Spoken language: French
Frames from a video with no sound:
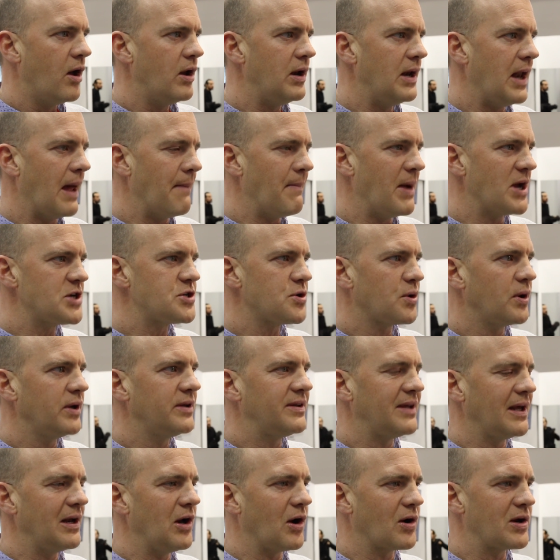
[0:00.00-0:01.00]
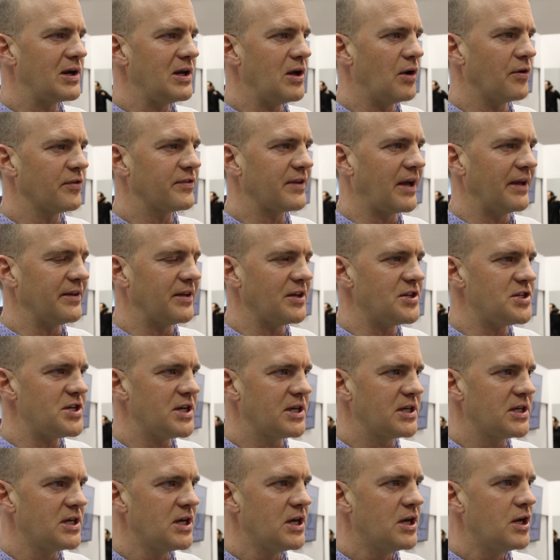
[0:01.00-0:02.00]
la majorité de leurs clients
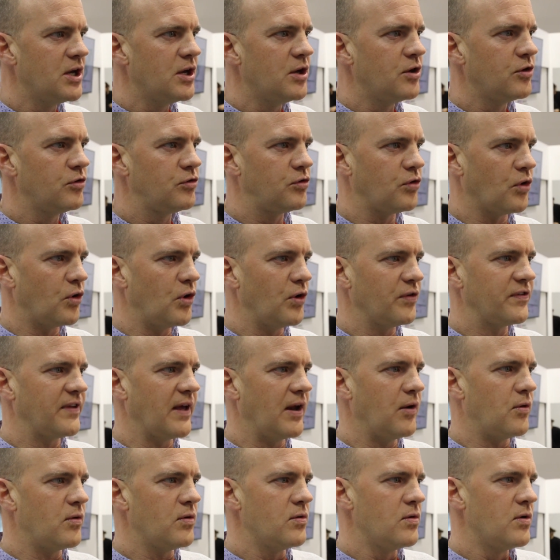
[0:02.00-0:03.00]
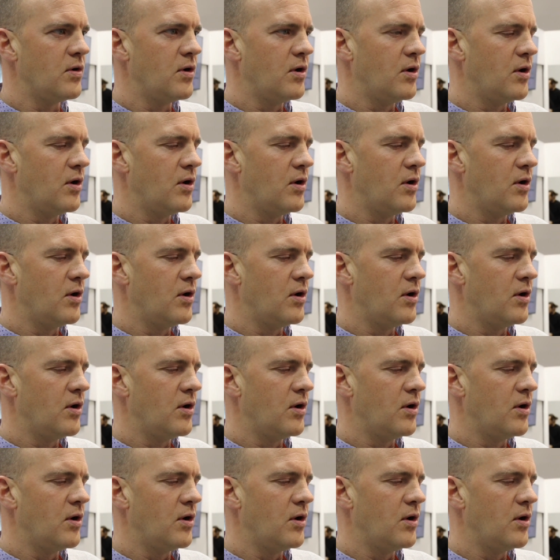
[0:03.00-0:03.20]
stratégiques sur le salon.